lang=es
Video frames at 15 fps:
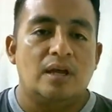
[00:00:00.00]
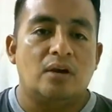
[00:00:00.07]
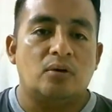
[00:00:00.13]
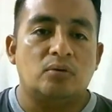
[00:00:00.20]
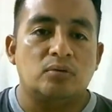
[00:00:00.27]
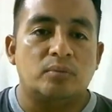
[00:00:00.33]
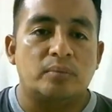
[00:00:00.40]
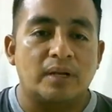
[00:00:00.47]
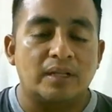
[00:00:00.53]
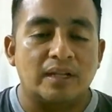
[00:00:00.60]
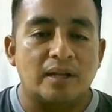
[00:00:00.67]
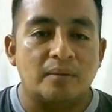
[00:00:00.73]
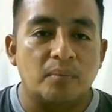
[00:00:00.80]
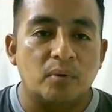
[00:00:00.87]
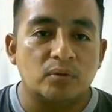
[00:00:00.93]
Acostumbré el
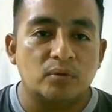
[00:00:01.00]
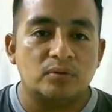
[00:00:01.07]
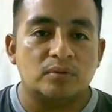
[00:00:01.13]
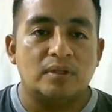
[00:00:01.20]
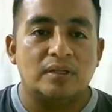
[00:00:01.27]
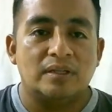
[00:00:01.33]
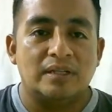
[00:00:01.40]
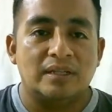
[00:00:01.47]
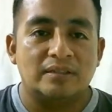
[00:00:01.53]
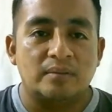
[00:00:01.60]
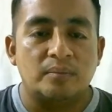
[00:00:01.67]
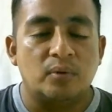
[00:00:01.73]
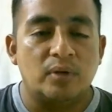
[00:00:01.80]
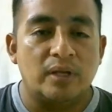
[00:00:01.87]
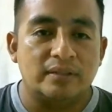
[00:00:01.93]
de las motos, las
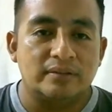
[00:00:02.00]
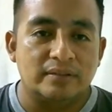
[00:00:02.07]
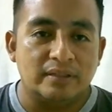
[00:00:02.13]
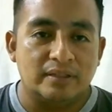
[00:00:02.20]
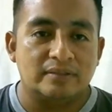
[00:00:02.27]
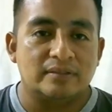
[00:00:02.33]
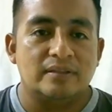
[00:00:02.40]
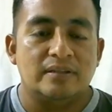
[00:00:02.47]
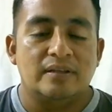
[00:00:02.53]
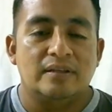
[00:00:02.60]
ambulancias.